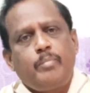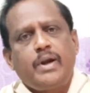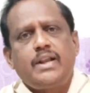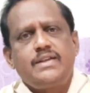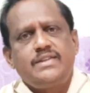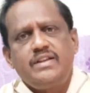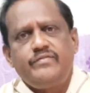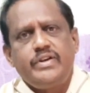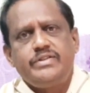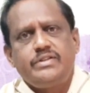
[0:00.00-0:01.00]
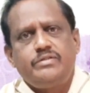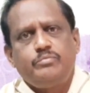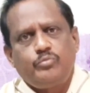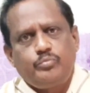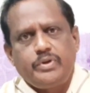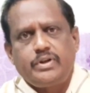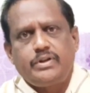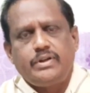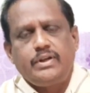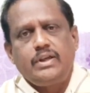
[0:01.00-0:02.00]
பட்டாசெல்லாம் வெடிச்சிட்டு
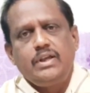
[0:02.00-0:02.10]
பிறகு